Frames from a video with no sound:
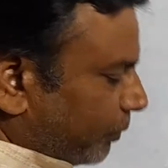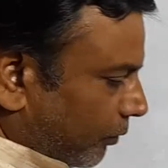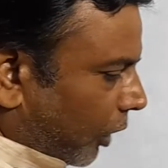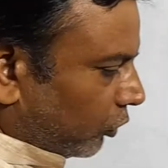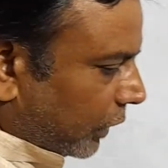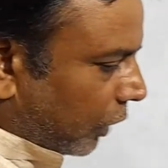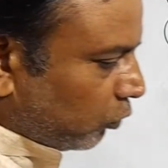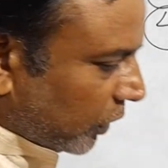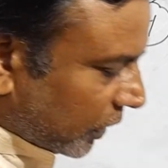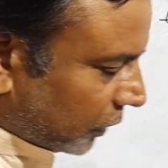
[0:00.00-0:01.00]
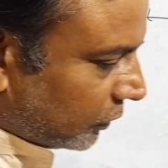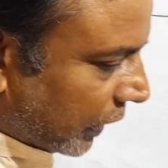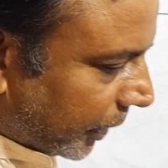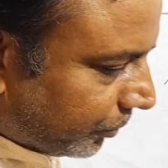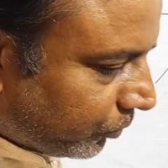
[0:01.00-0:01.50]
जो प्रभाव था वो गलत
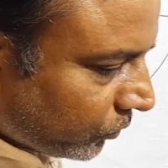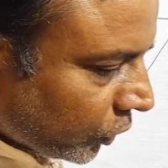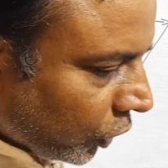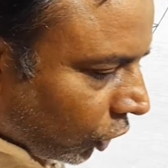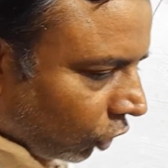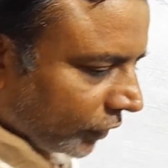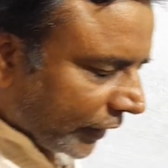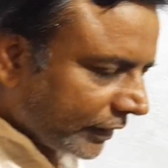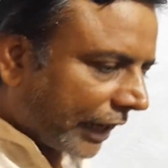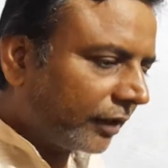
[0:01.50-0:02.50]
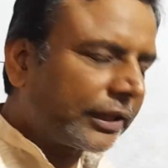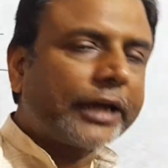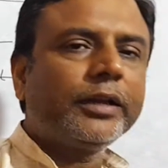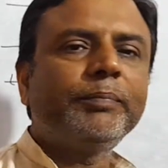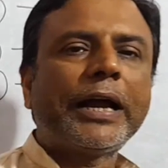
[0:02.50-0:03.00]
था और यही कारण
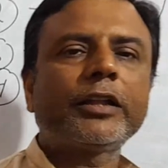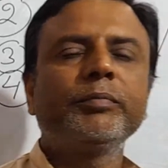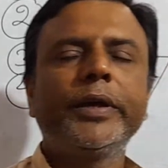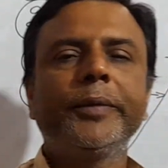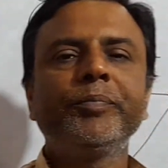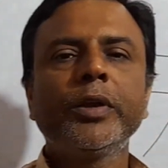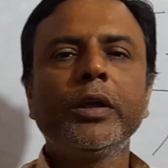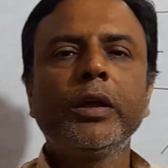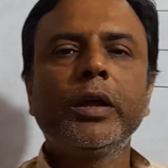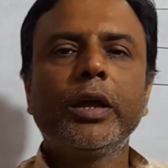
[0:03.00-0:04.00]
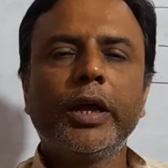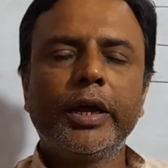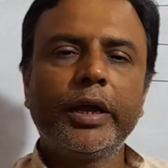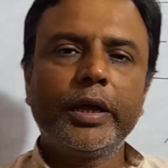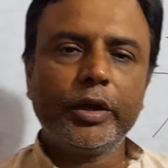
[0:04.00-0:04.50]
था कि भारत में
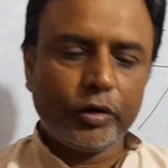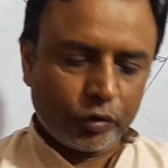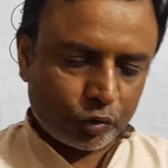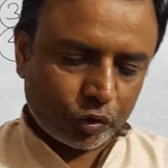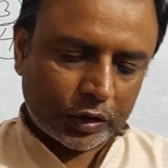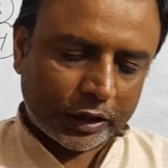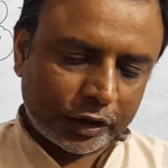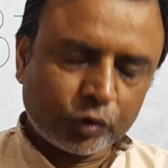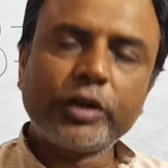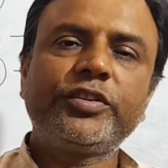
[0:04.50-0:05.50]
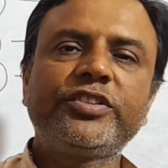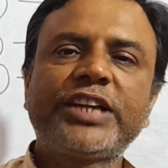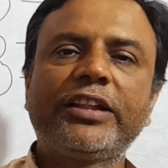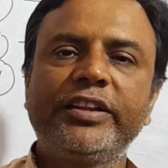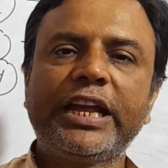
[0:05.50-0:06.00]
जो अंग्रेजों ने
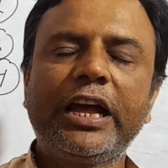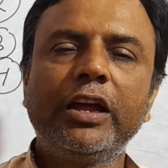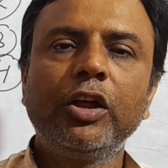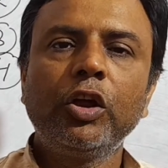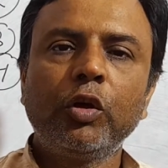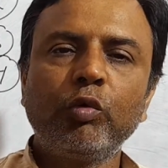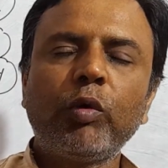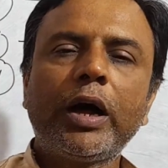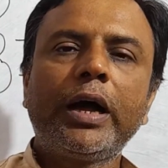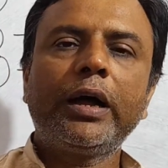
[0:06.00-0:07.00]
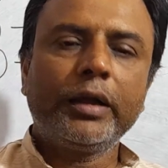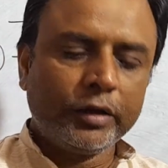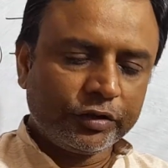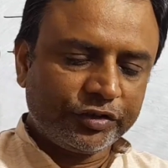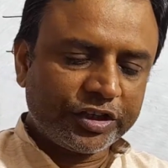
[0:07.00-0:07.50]
शिक्षा दिया वह
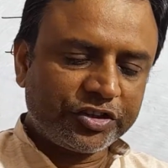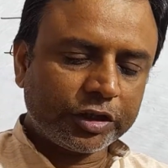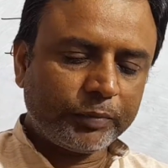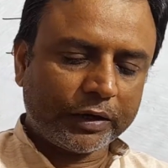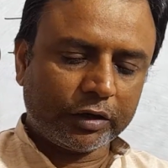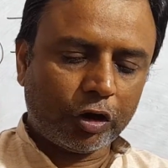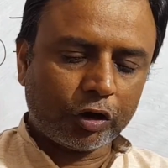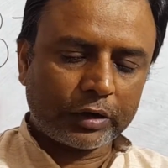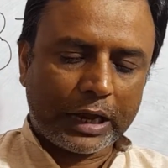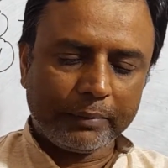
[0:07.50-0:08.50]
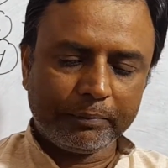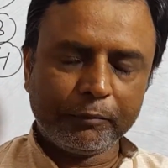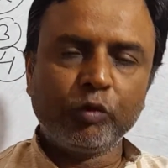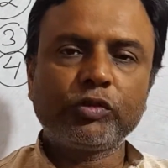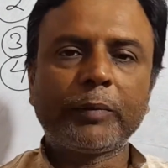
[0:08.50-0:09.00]
शिक्षित वर्ग और
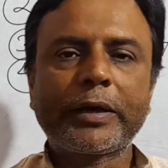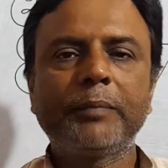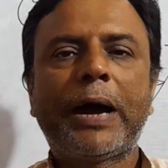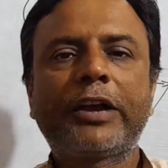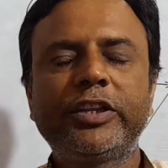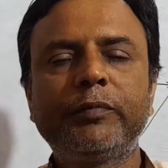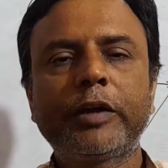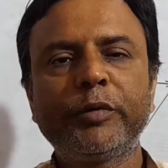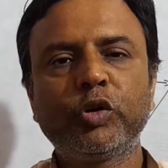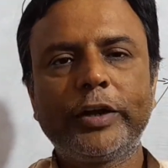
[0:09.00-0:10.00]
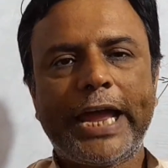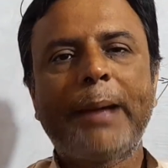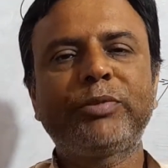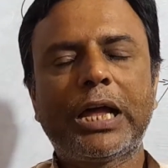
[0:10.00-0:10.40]
उस समय के भारतीय वर्ग में जो गैप